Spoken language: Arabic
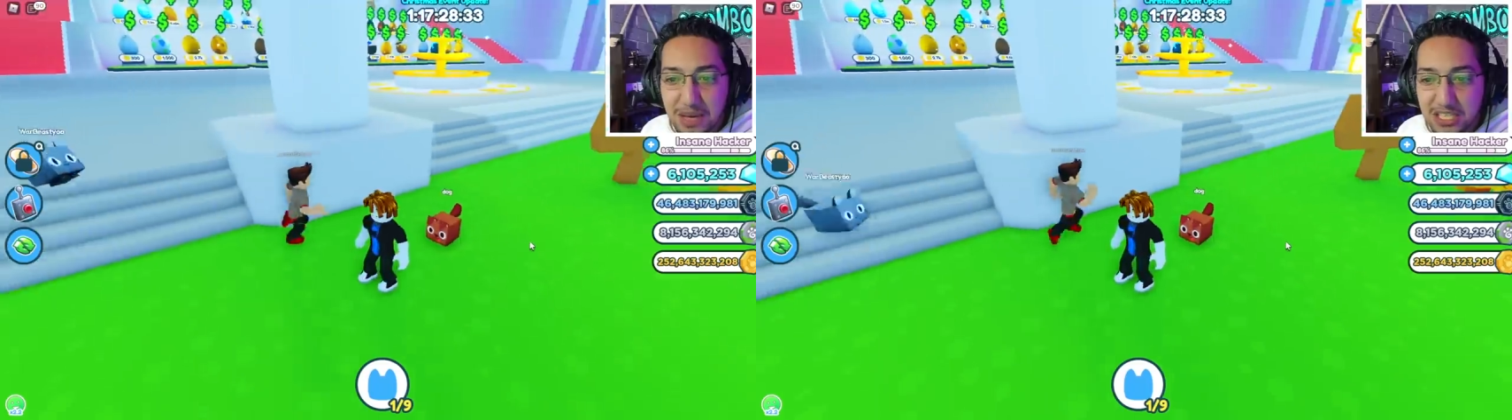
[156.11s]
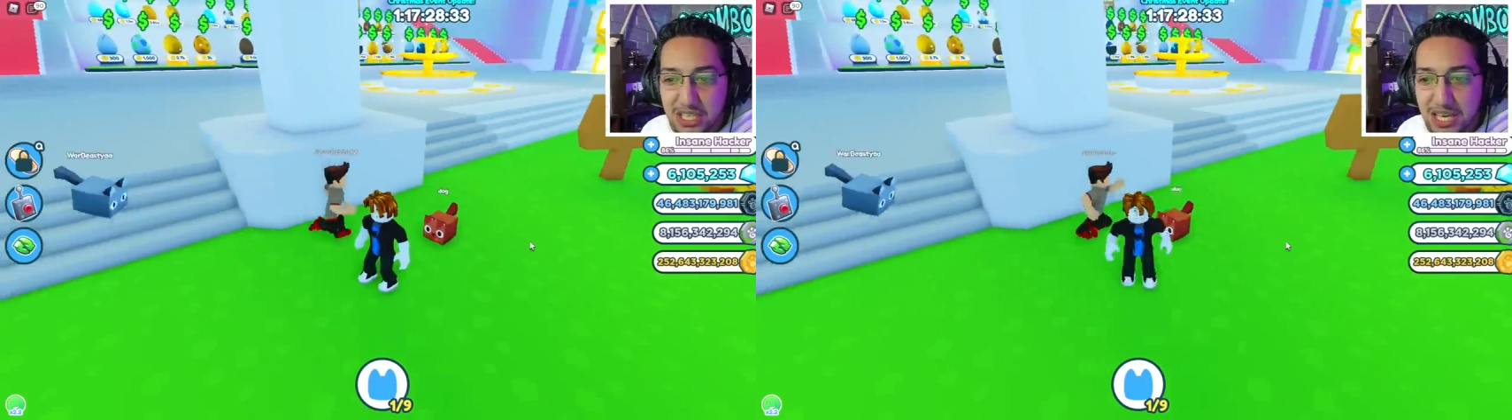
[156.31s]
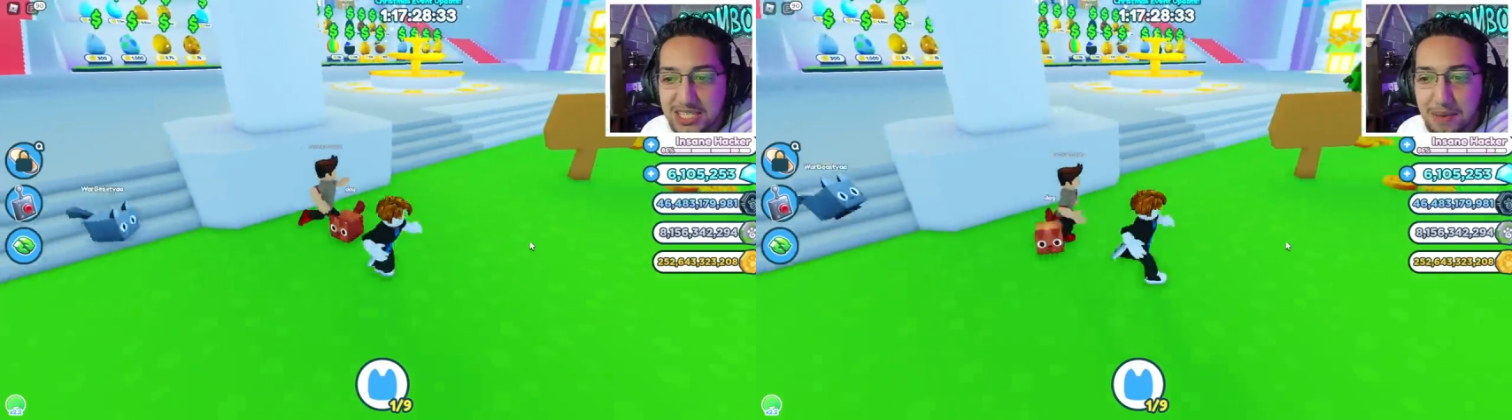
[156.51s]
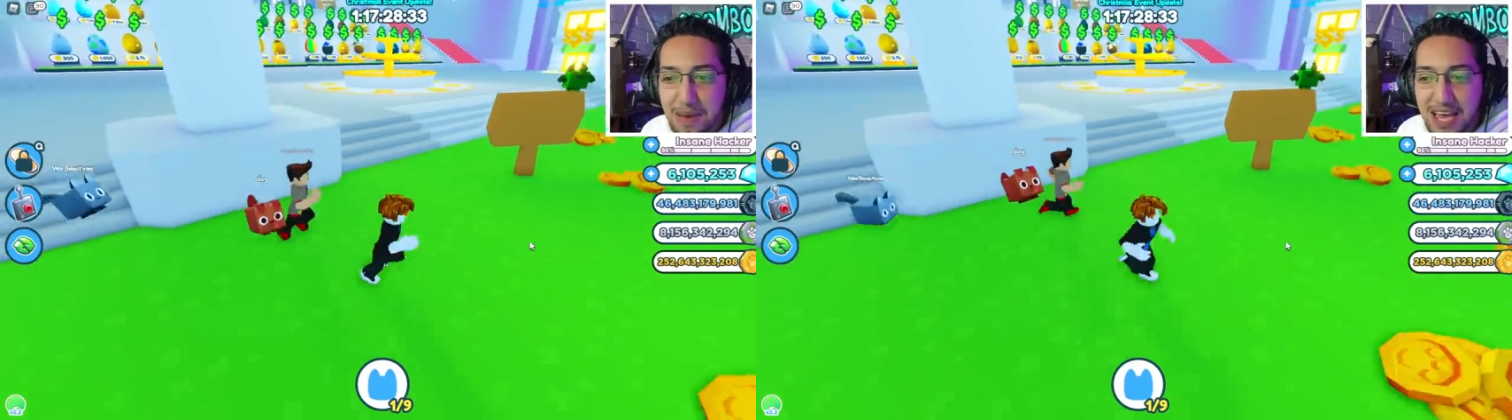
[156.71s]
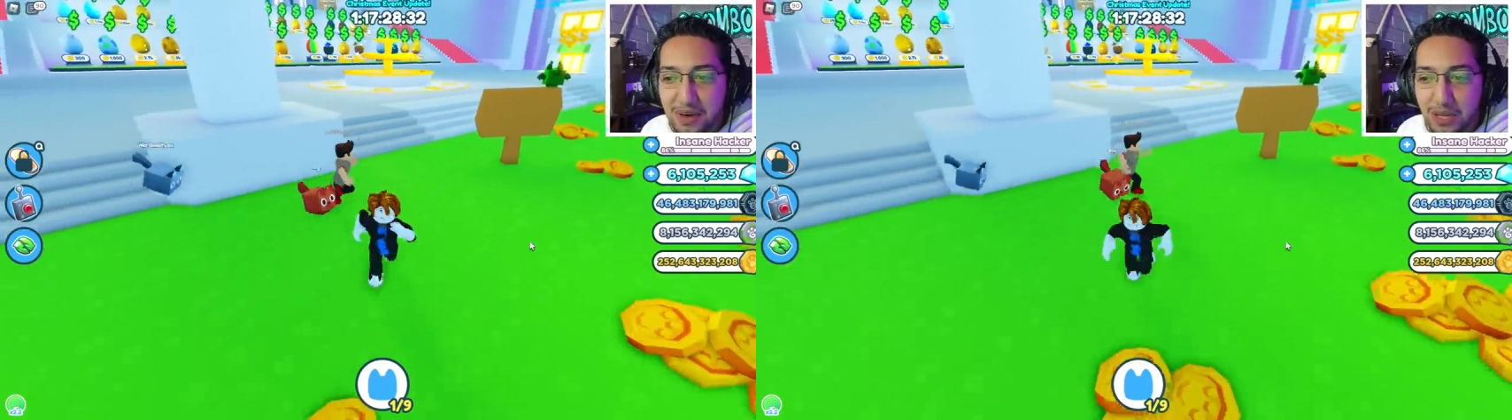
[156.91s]
ماشي زي
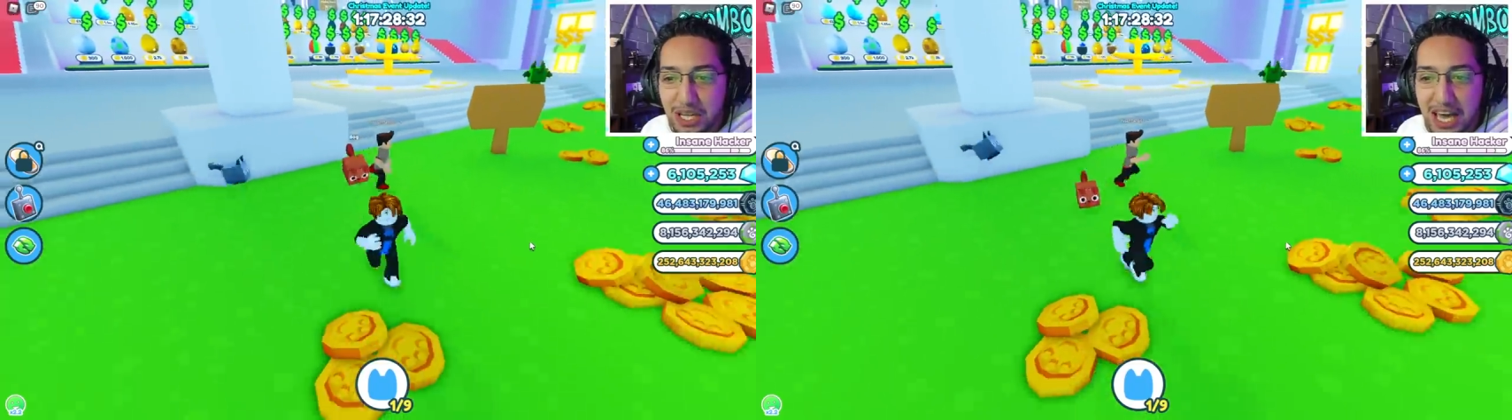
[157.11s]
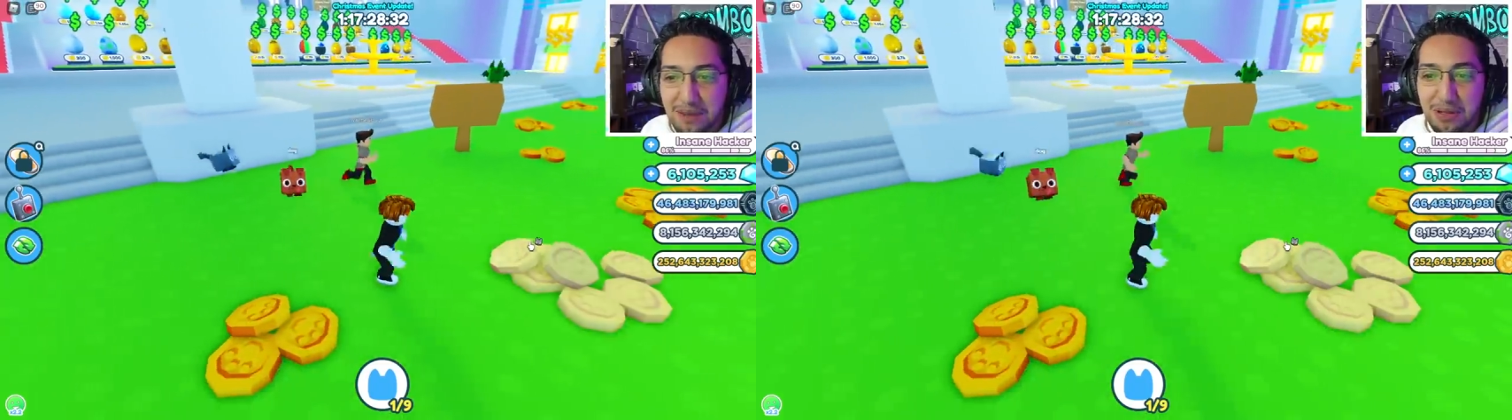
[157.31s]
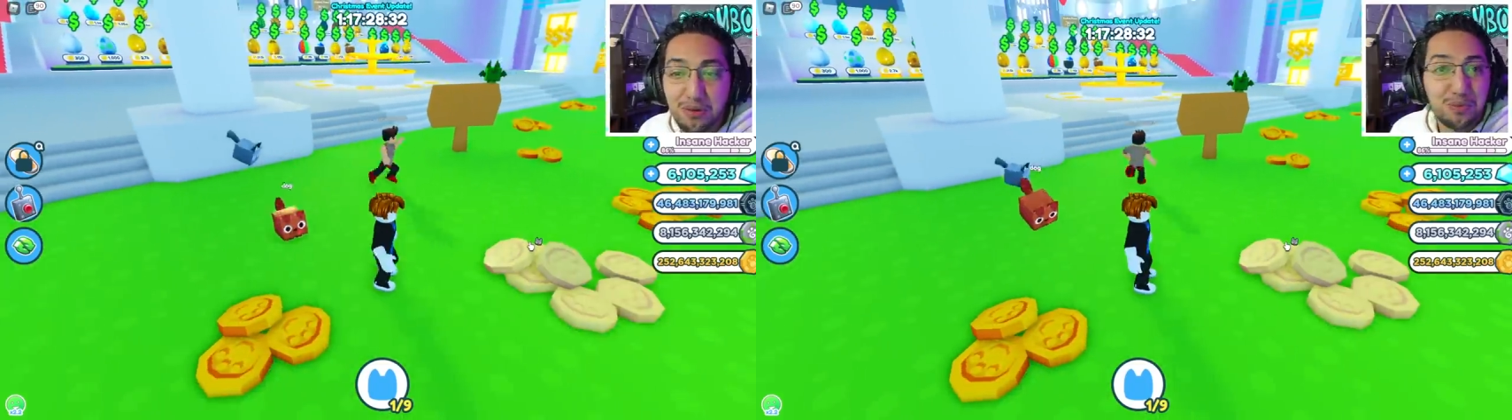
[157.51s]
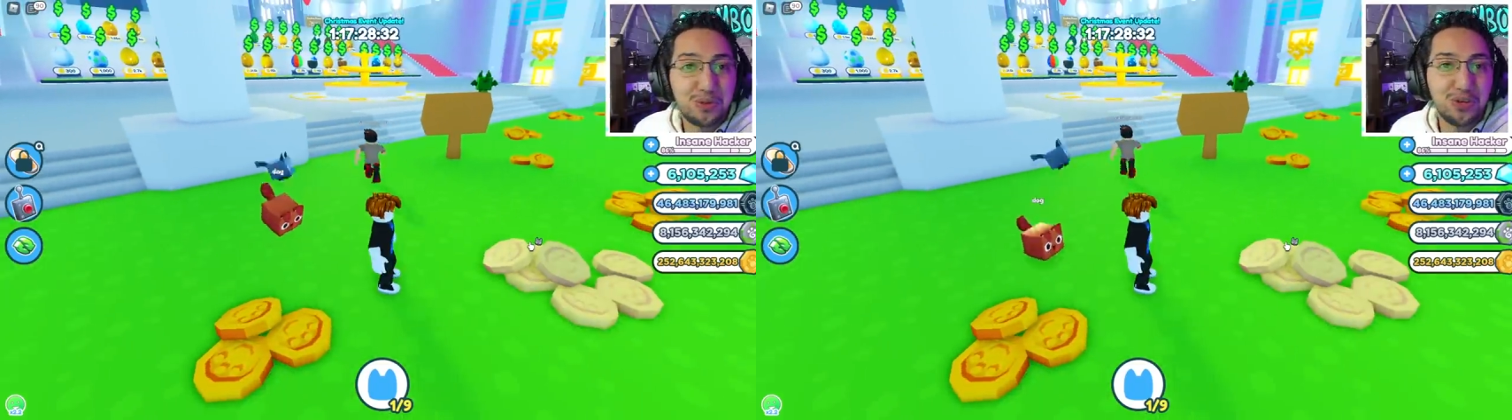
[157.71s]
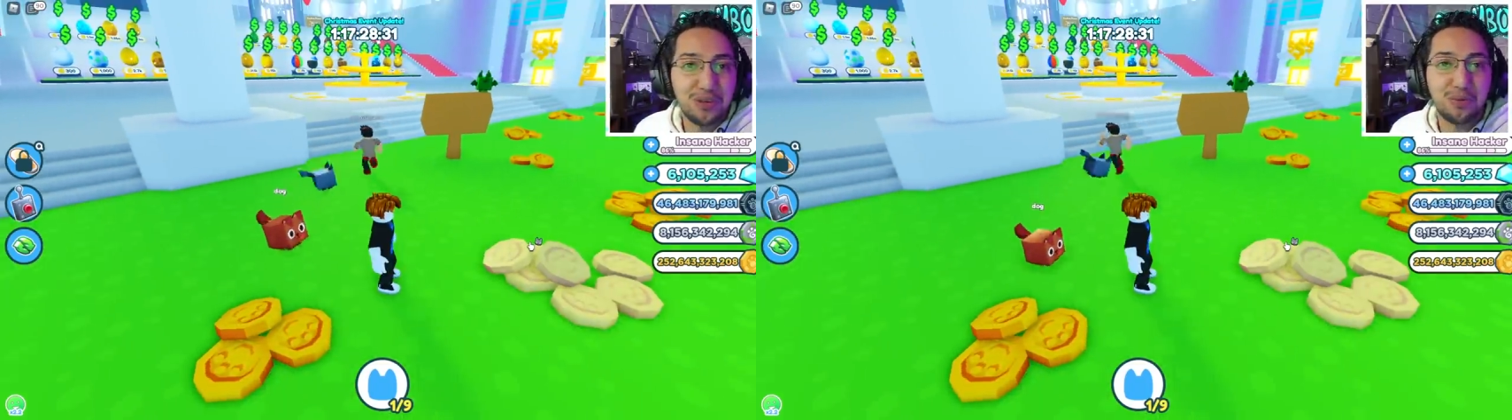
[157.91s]
ما هي والله انا باخد
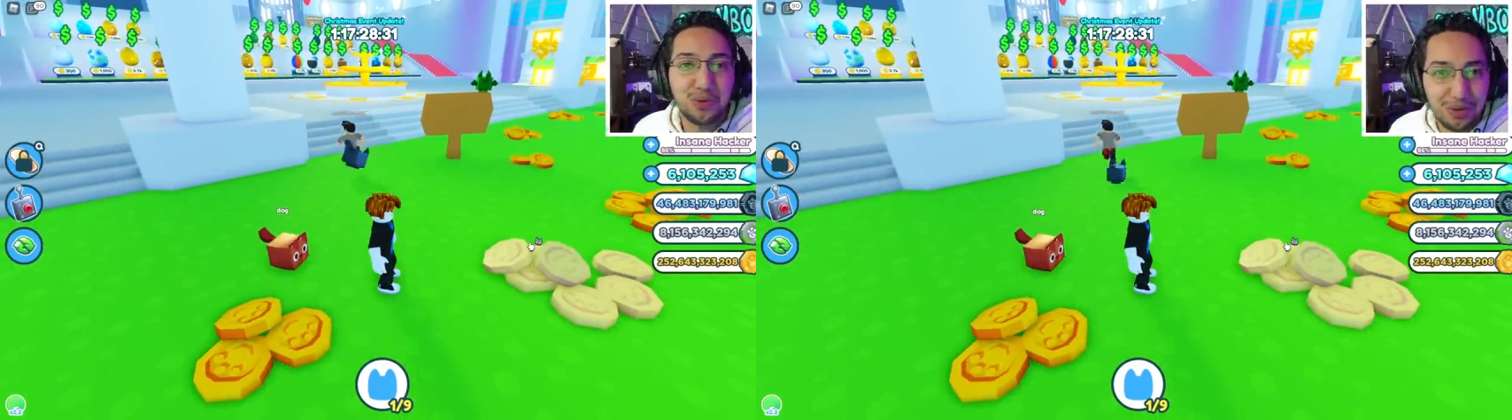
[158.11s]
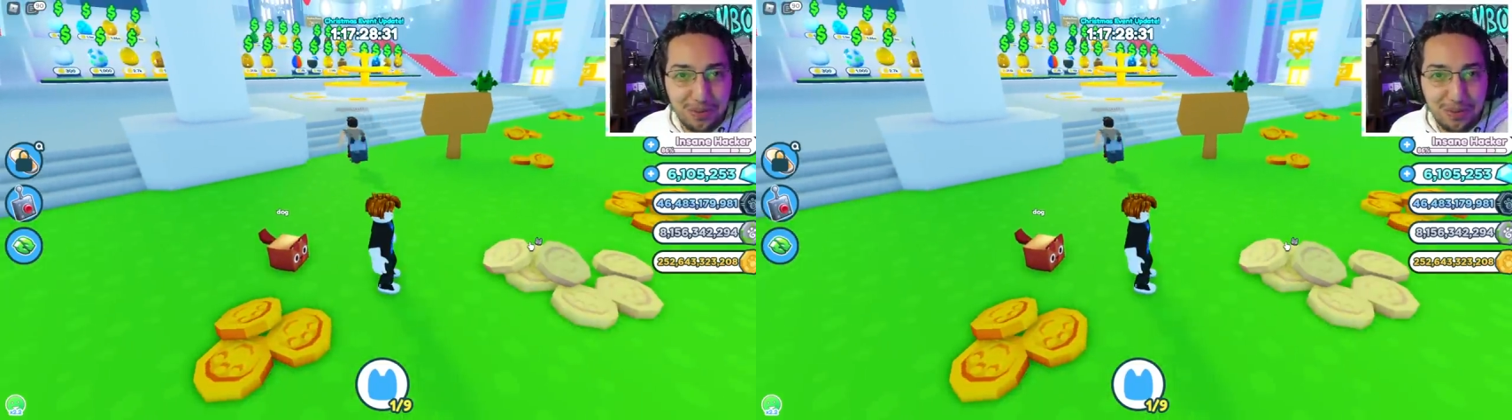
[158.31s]
بتوعي بتوعي